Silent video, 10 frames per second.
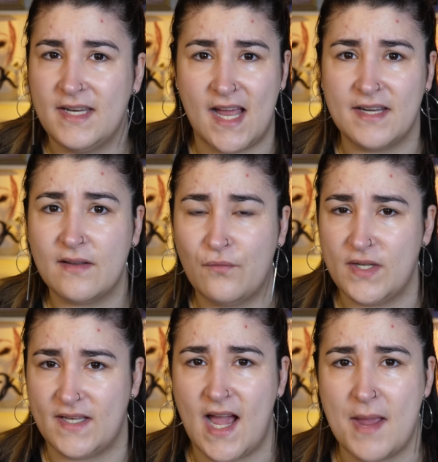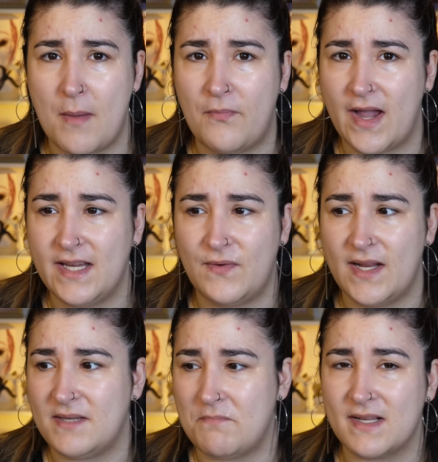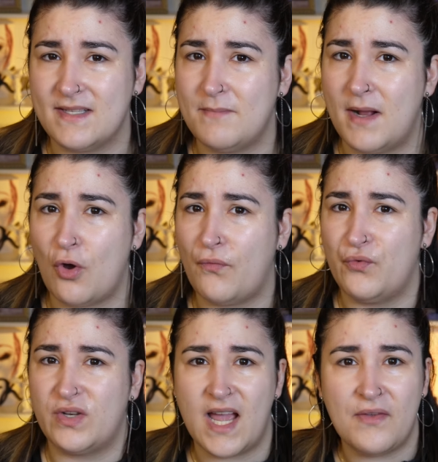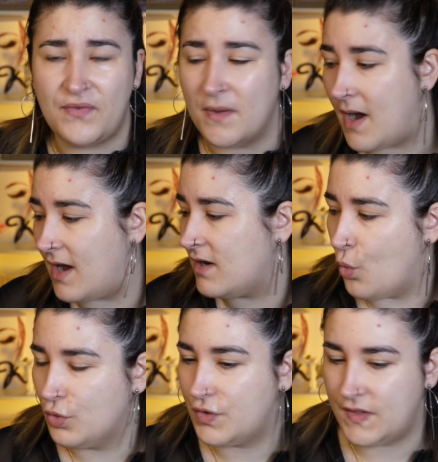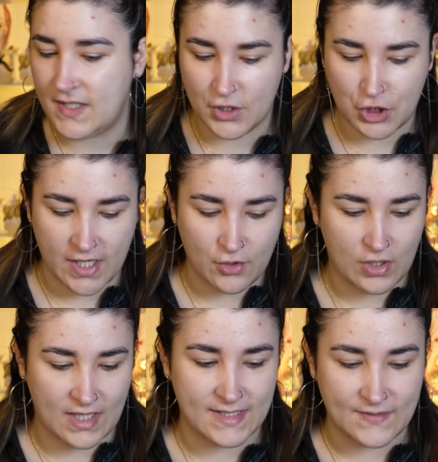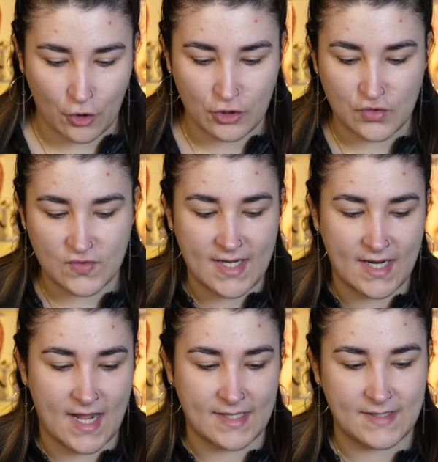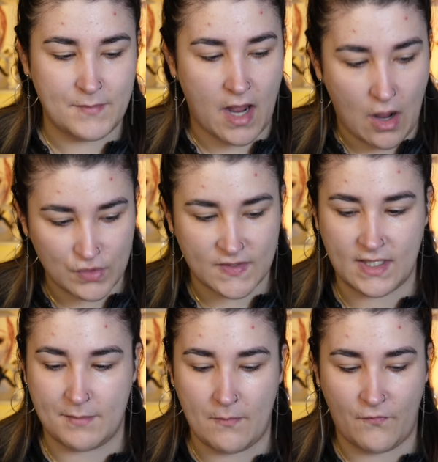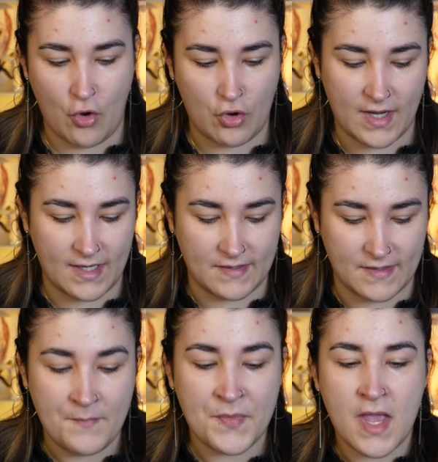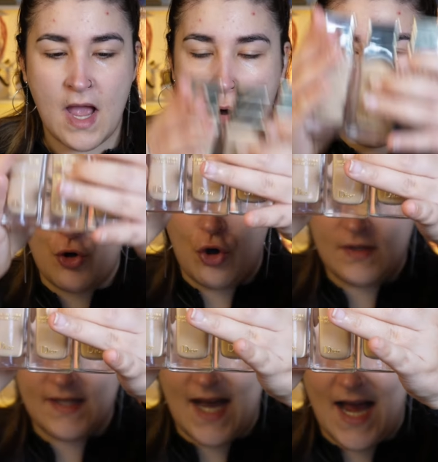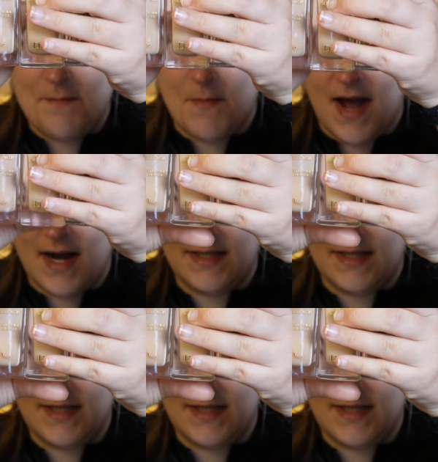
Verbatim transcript: die andere, wo ich daheim habe, reicht vielleicht maximal noch für drei drei, vier Mal. Und die hier scheint noch ganz voll zu sein. Dann hat sie mir außerdem am Wochenende auch noch dreimal